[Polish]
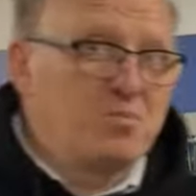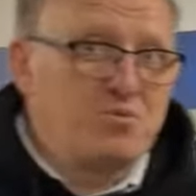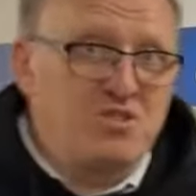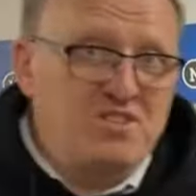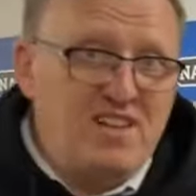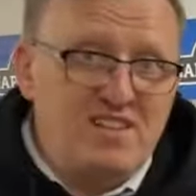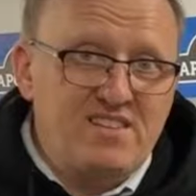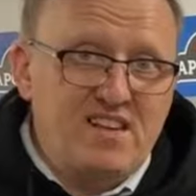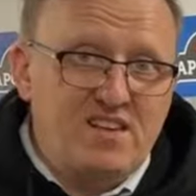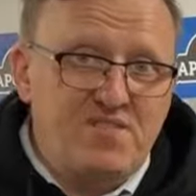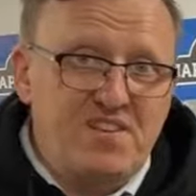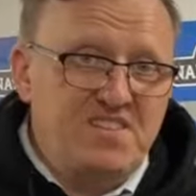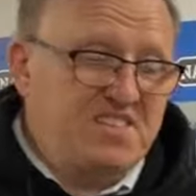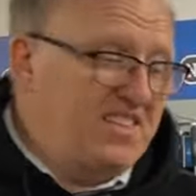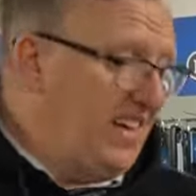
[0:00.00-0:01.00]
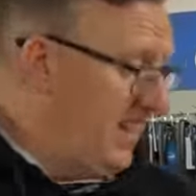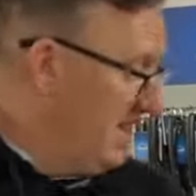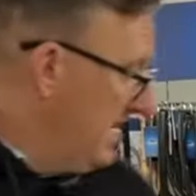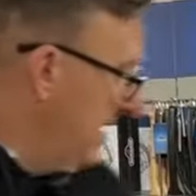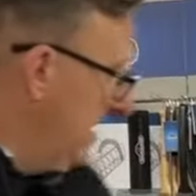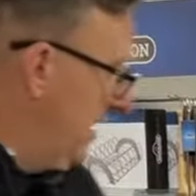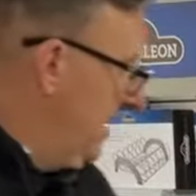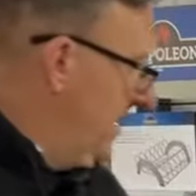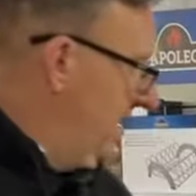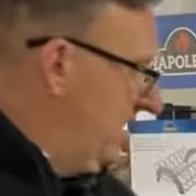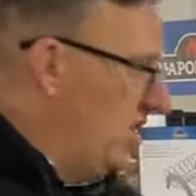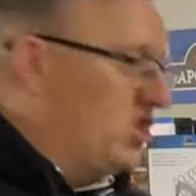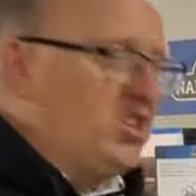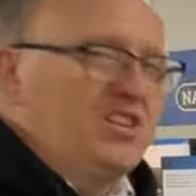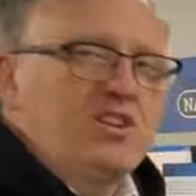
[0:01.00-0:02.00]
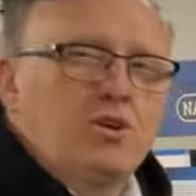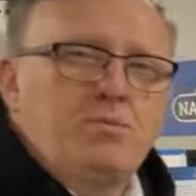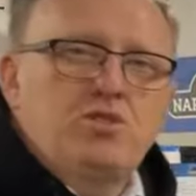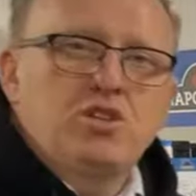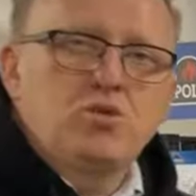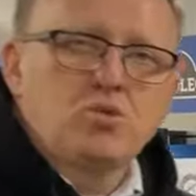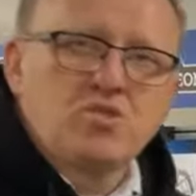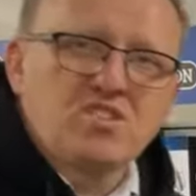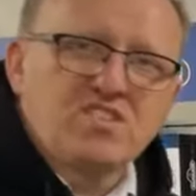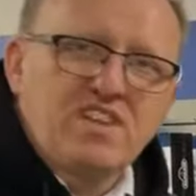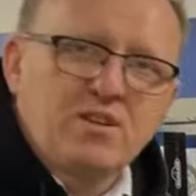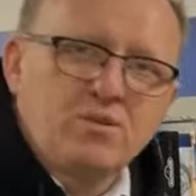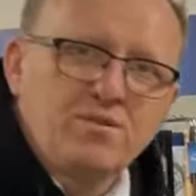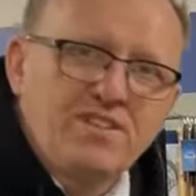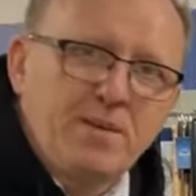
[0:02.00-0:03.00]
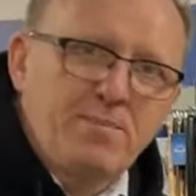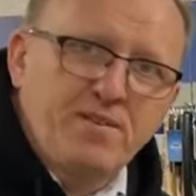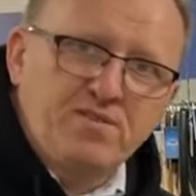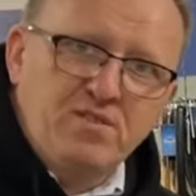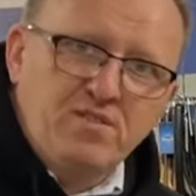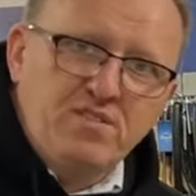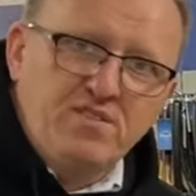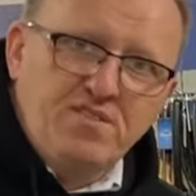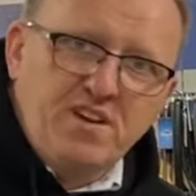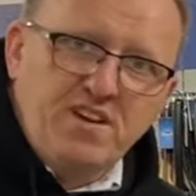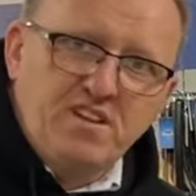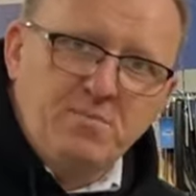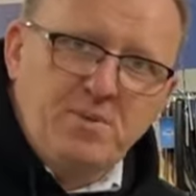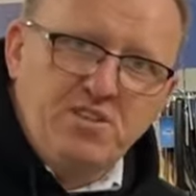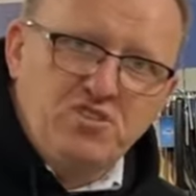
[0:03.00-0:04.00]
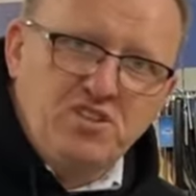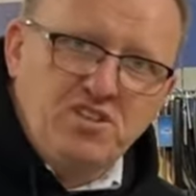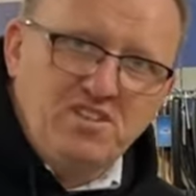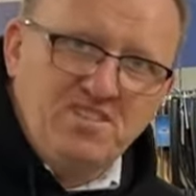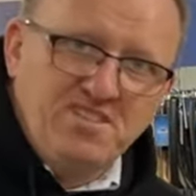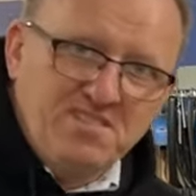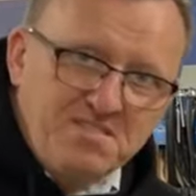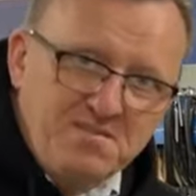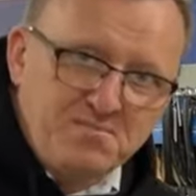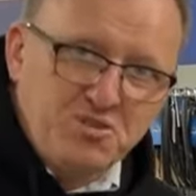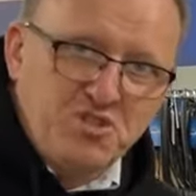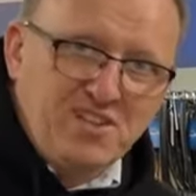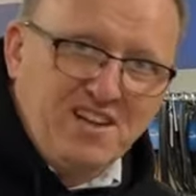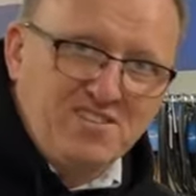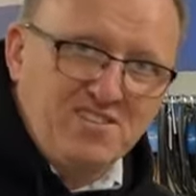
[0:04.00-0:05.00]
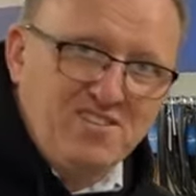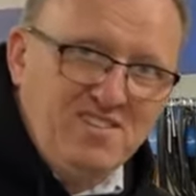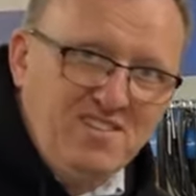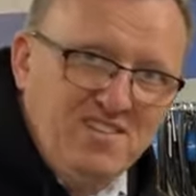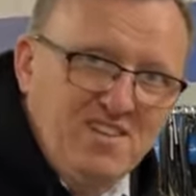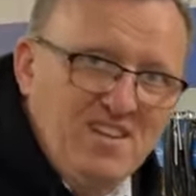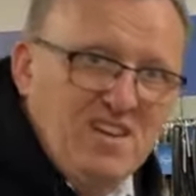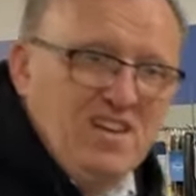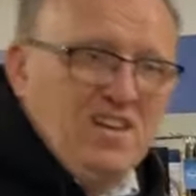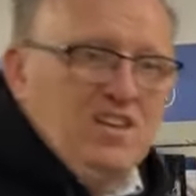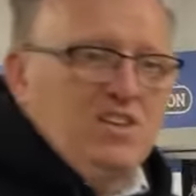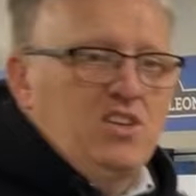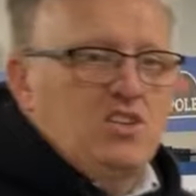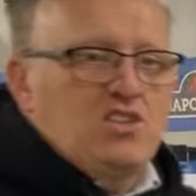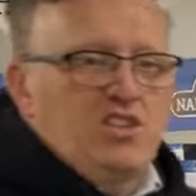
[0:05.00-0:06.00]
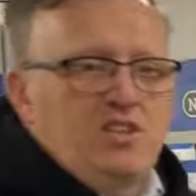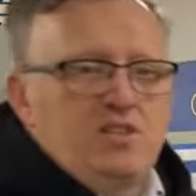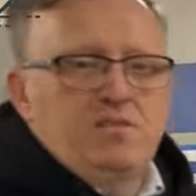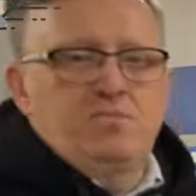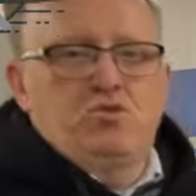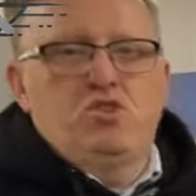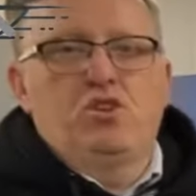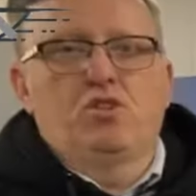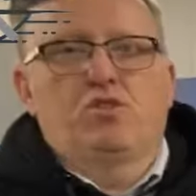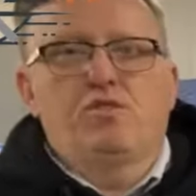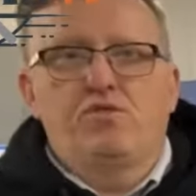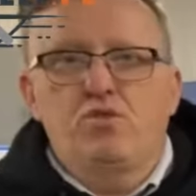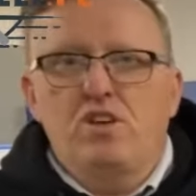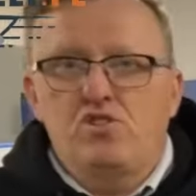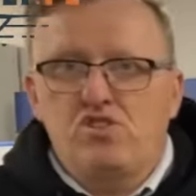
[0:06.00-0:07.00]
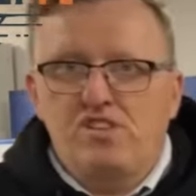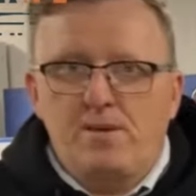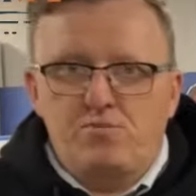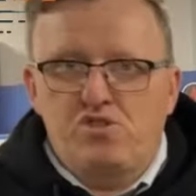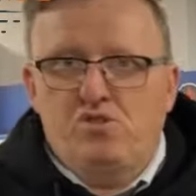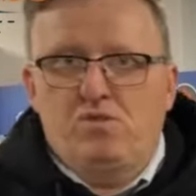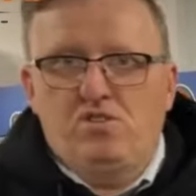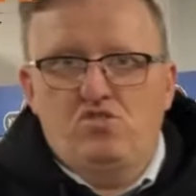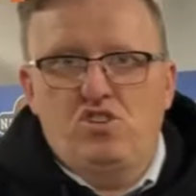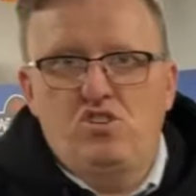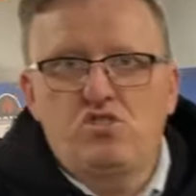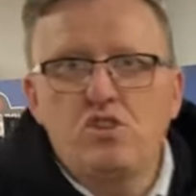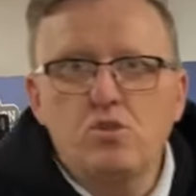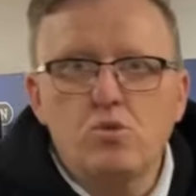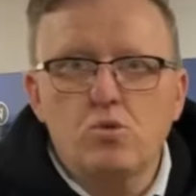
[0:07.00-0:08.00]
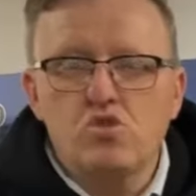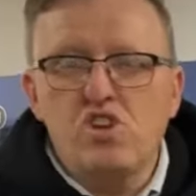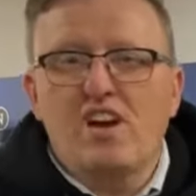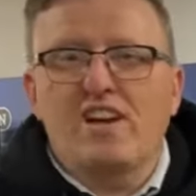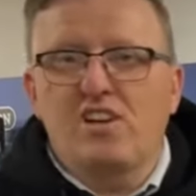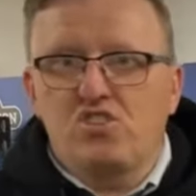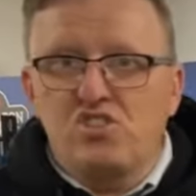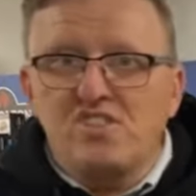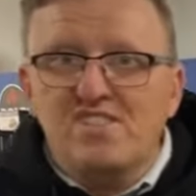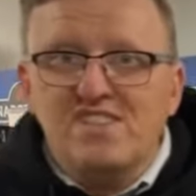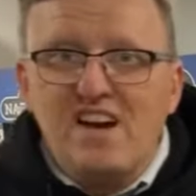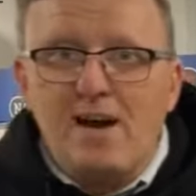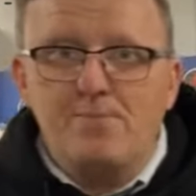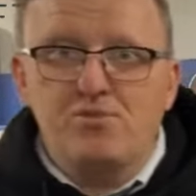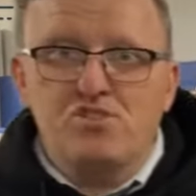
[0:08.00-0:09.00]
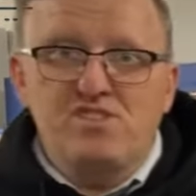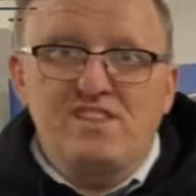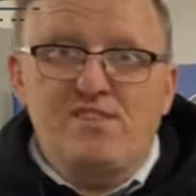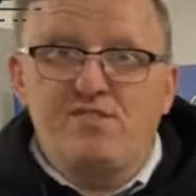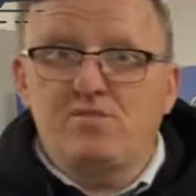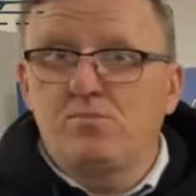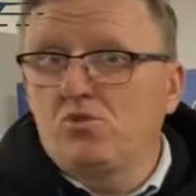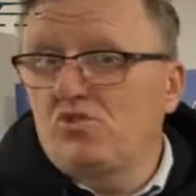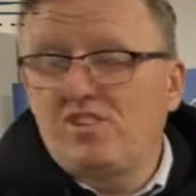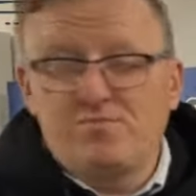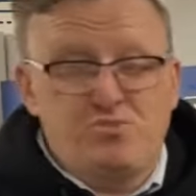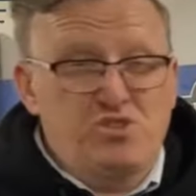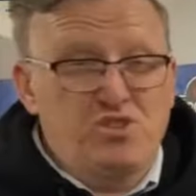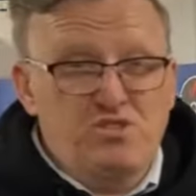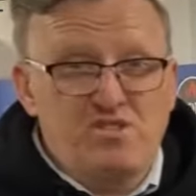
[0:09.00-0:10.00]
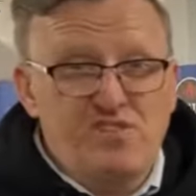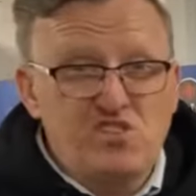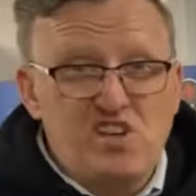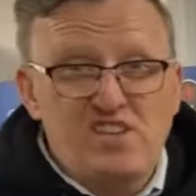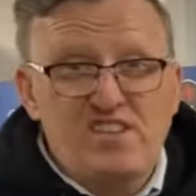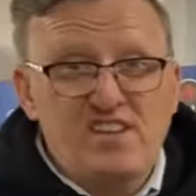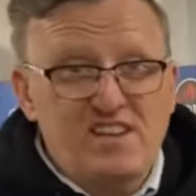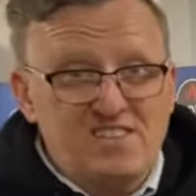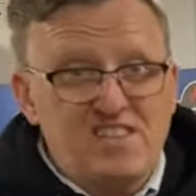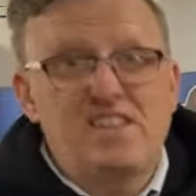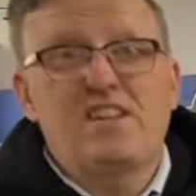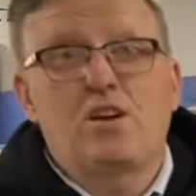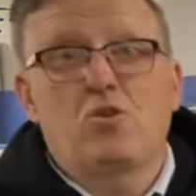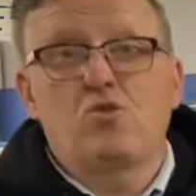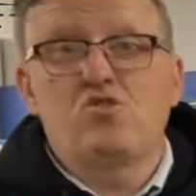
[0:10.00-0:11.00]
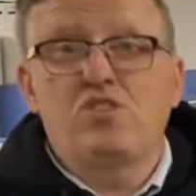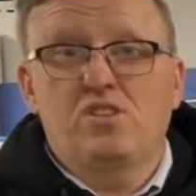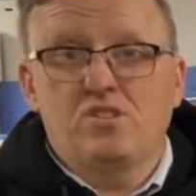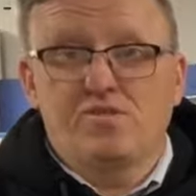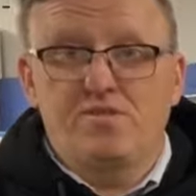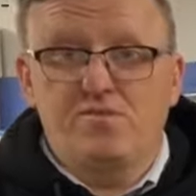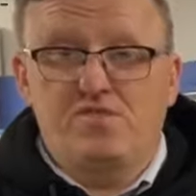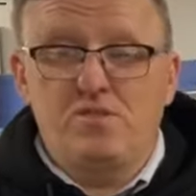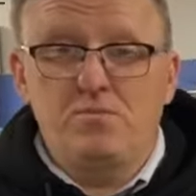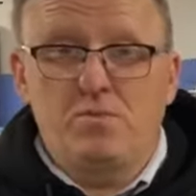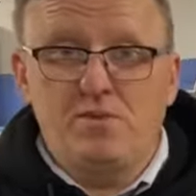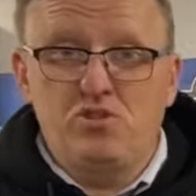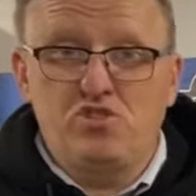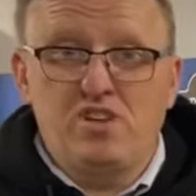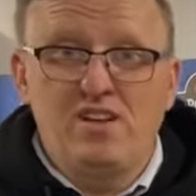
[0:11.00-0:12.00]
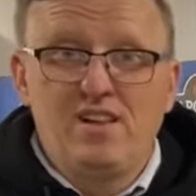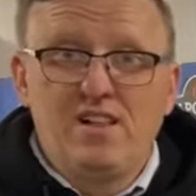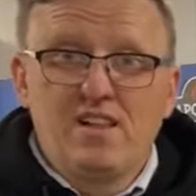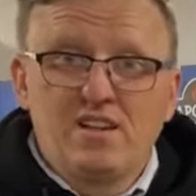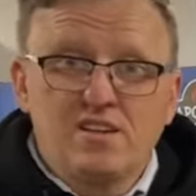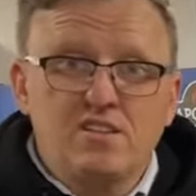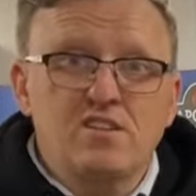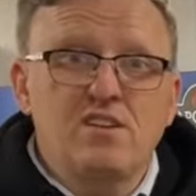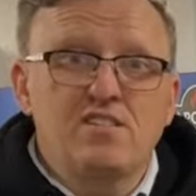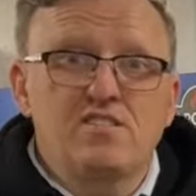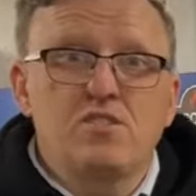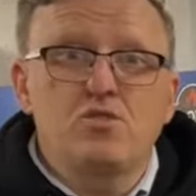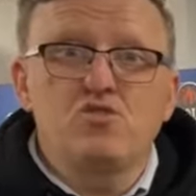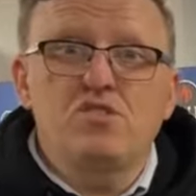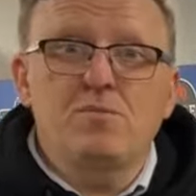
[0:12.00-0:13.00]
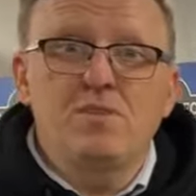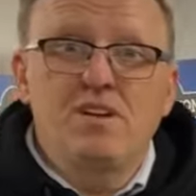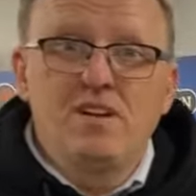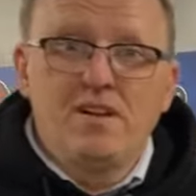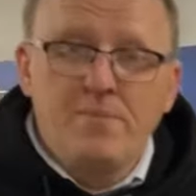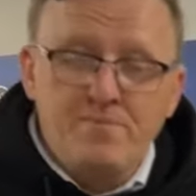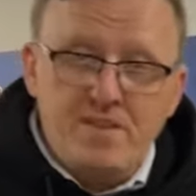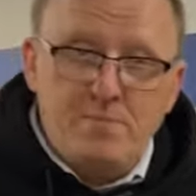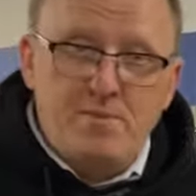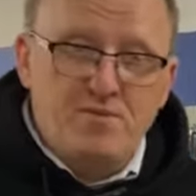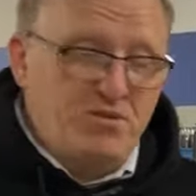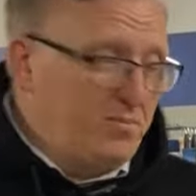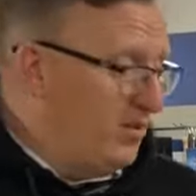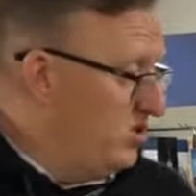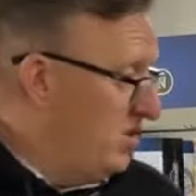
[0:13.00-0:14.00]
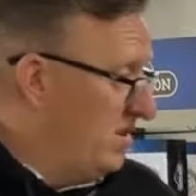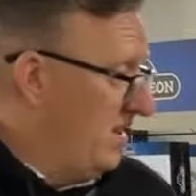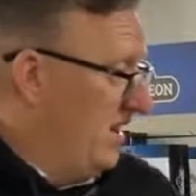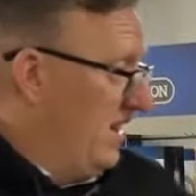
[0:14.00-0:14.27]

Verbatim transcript: przydatna kwestia. Jeżeli robicie dużo steków, na pewno infrared będzie przydatny. Jeżeli przygotowujecie na przykład części kurczaka, czy schab, czy nawet można przygotować ananasa narożnie, to w tym momencie grill z rożnem na pewno będzie